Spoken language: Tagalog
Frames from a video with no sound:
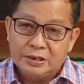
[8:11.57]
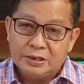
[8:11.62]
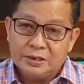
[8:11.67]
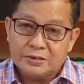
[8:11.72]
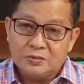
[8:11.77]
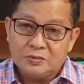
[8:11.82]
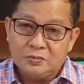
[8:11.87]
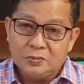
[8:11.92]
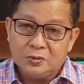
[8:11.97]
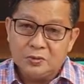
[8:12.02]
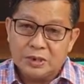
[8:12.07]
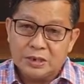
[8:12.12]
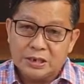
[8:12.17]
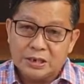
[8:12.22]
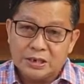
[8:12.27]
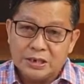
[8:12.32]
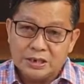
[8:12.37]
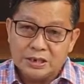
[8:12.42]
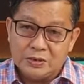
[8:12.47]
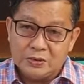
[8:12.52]
Nasumpungan
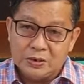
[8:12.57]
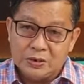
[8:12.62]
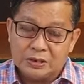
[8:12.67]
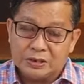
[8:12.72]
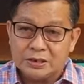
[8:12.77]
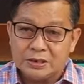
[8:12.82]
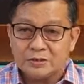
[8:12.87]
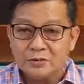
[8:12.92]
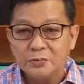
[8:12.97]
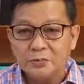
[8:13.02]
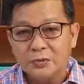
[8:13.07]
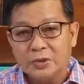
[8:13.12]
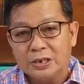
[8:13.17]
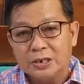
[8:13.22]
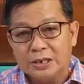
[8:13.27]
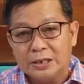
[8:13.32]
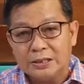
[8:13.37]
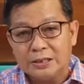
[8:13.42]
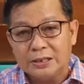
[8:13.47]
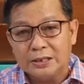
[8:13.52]
ninyo at
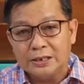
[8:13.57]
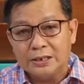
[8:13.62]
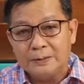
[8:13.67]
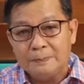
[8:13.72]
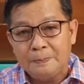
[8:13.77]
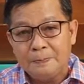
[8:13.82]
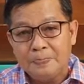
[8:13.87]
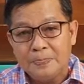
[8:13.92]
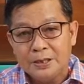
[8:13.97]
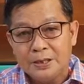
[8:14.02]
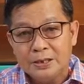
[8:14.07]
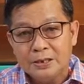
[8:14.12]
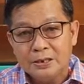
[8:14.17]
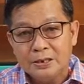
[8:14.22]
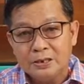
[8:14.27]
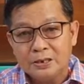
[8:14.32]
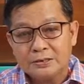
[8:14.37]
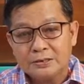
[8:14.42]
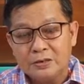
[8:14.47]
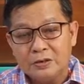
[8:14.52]
nasumpungan natin
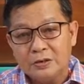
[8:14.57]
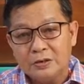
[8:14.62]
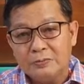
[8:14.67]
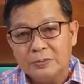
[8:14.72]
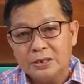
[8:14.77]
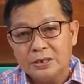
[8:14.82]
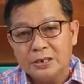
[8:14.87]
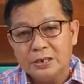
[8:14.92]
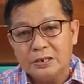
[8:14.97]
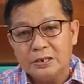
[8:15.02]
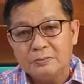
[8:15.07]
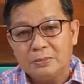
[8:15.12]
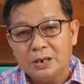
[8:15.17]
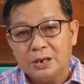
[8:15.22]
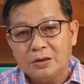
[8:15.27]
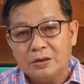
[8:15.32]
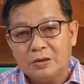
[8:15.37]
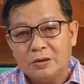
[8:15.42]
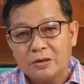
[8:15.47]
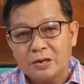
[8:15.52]
na sa loob ng ilang
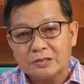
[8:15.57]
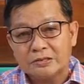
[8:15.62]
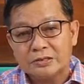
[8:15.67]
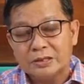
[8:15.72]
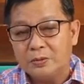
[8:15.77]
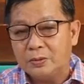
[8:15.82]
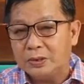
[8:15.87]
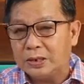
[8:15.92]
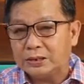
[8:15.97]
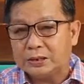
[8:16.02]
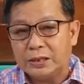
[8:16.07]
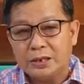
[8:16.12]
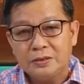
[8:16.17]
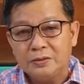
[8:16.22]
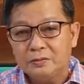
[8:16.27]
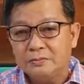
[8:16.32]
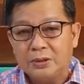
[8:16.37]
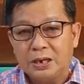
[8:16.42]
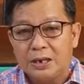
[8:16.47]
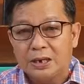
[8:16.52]
mga oras na wala
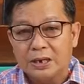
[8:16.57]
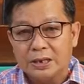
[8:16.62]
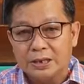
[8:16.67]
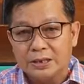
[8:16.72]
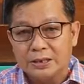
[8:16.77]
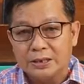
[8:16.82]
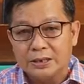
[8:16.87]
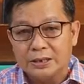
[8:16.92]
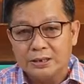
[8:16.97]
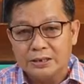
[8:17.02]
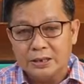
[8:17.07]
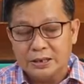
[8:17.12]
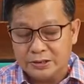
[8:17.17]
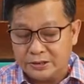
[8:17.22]
tayong malay,